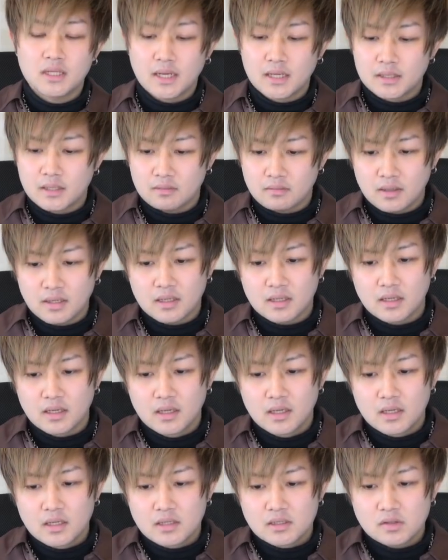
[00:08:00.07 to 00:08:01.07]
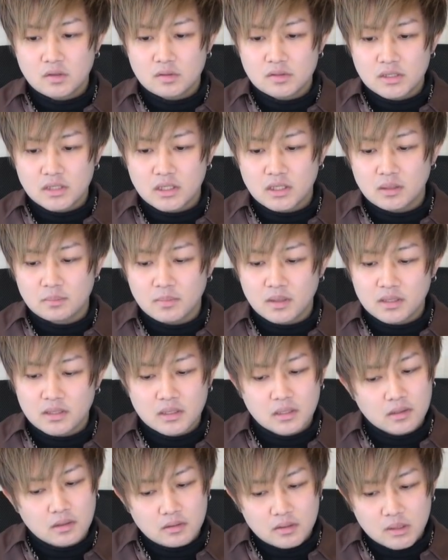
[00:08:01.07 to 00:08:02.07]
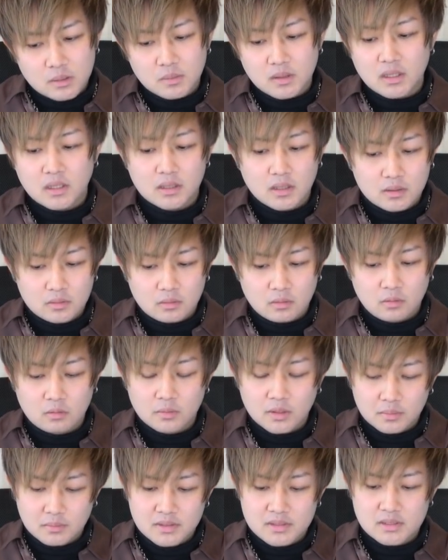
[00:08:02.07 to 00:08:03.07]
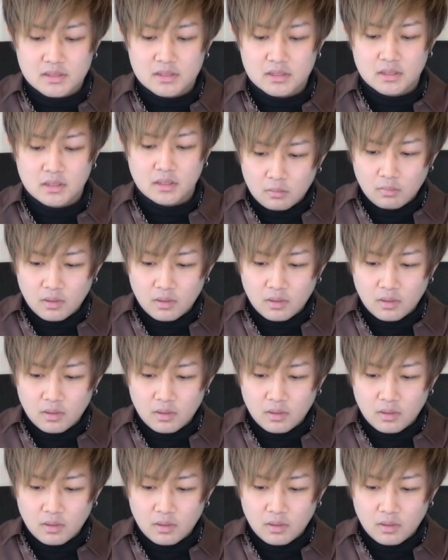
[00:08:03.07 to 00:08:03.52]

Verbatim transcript: て方は正直まあ引かなくてもいいかなと思います、